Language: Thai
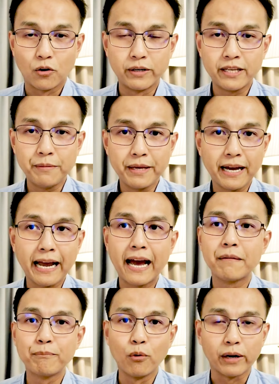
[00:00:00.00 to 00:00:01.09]
คนที่มีอาการ
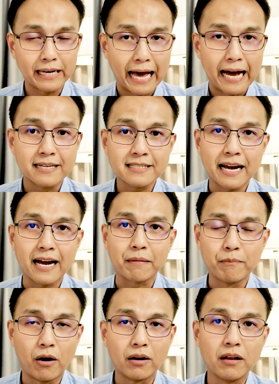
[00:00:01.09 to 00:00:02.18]
ปวดหลังจากหม
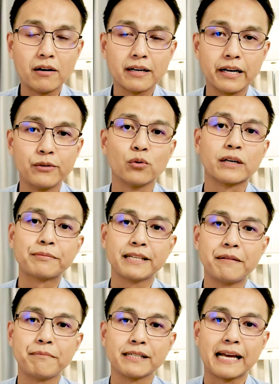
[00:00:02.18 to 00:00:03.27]
อนรองกระดูกทับเส้
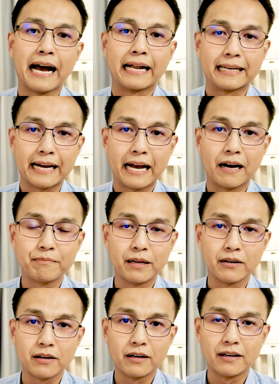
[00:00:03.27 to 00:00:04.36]
นประสาทนะครับ แล้
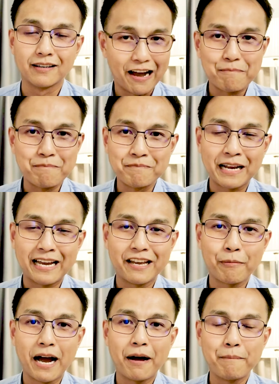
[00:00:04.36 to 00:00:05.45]
วก็ทำกาย
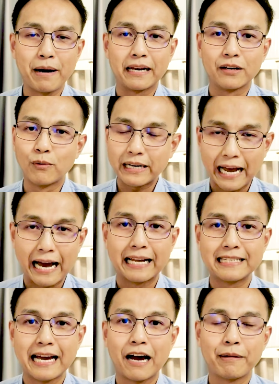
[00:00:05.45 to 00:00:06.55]
ภาพบำบัดหรือว่าทาน
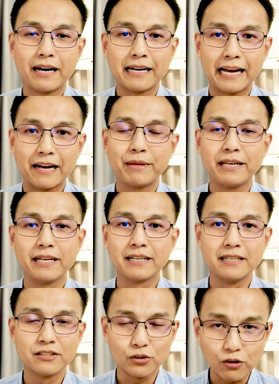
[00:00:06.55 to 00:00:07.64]
ยาไปแล้วอาการไม่ดีขึ้
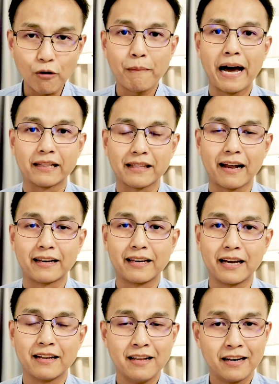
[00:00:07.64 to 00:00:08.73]
นจนต้องผ่าตัดเนี่ย
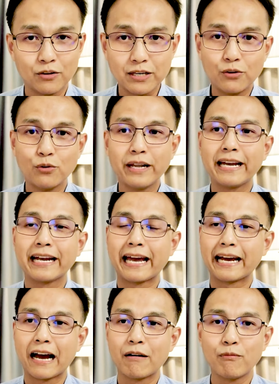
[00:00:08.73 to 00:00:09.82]
เราจะรู้ได้ยังไง
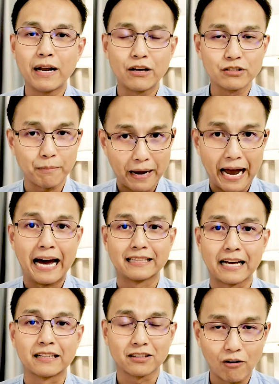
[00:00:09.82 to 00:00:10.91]
ครับ ว่าเราจะผ่าตั
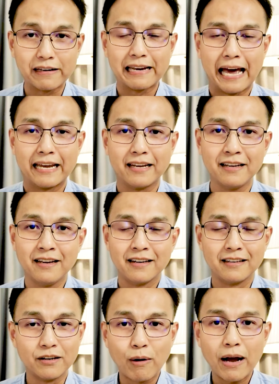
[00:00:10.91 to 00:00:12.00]
ดตอนไหน ห
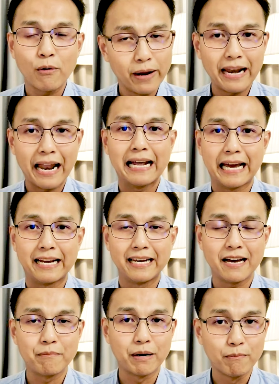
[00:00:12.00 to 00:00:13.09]
รือว่าเวลาไหนเนี่
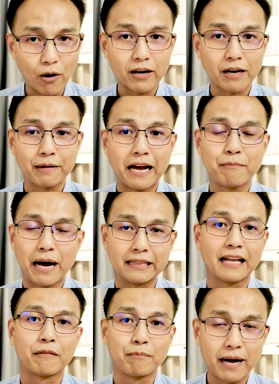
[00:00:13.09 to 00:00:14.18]
ยมันเหมาะกับการผ่า
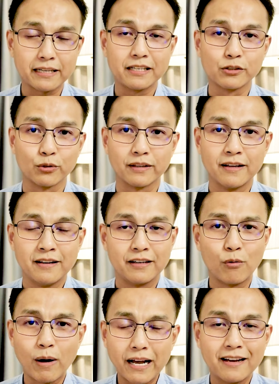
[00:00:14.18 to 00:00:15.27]
ตัดมากที่สุด หรือ
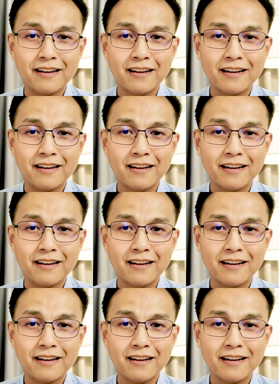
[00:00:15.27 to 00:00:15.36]
ว่า